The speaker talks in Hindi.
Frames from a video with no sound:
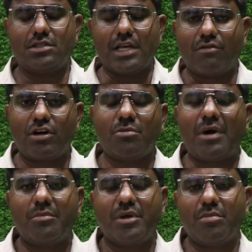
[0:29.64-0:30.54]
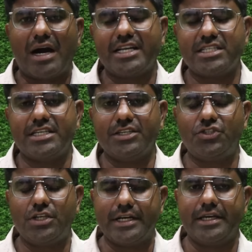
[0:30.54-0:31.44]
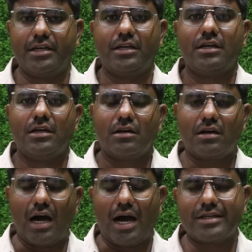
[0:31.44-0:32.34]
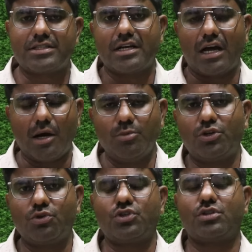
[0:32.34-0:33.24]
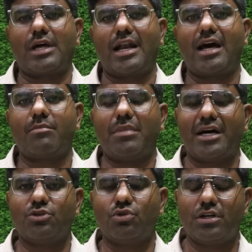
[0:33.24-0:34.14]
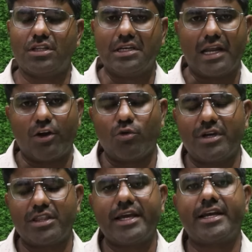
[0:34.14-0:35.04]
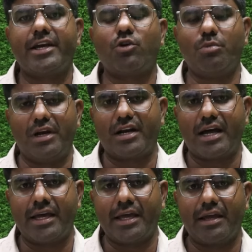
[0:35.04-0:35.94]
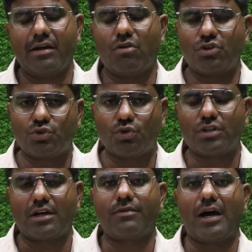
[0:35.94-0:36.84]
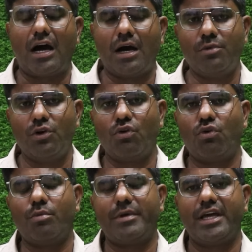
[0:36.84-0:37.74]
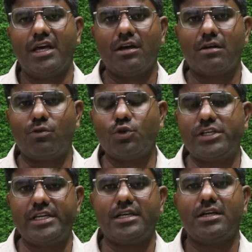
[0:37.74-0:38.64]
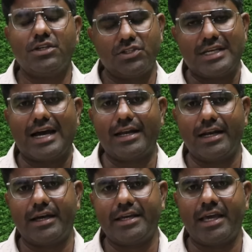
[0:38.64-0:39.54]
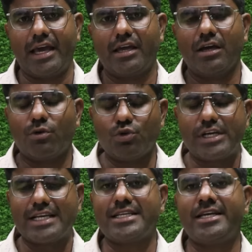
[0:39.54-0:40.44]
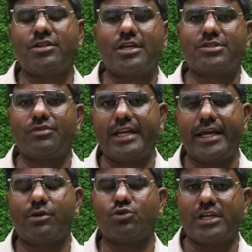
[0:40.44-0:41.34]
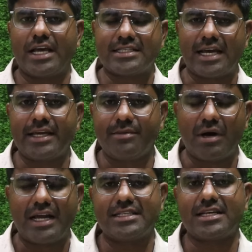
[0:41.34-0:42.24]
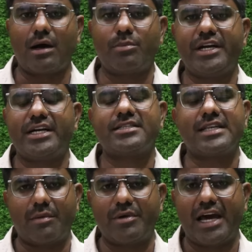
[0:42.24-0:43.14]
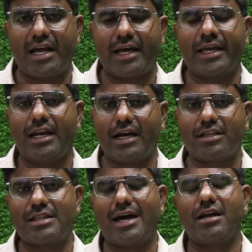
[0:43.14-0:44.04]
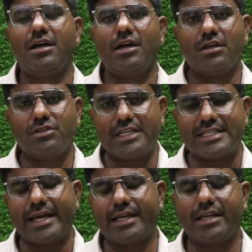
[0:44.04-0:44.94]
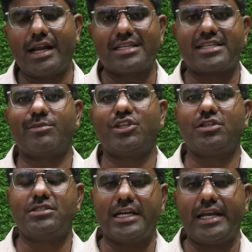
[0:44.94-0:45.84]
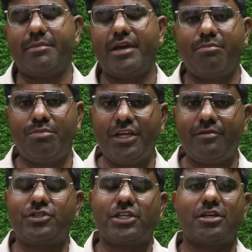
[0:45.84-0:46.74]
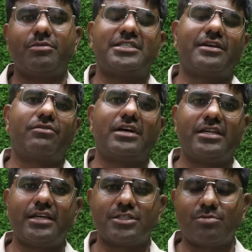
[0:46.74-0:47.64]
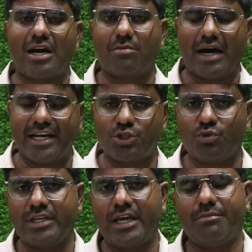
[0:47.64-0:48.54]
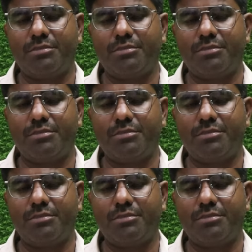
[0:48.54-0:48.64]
सावन माह में बारिश की जड़ी का असर अब कुछ तालाब बांधों नदी नालों में देखने को मिल रहा है और चौतरफा अब लोगों में खुशी छाने लगी हैं कुछ ऐसी ही तस्वीरें कुछ ऐसा ही बारिश का अपडेट सामने आ रहा है लगातार जैसा कि राजसमंद जिले में भीम क्षेत्र में सर्वाधिक इस बार बारिश हुई है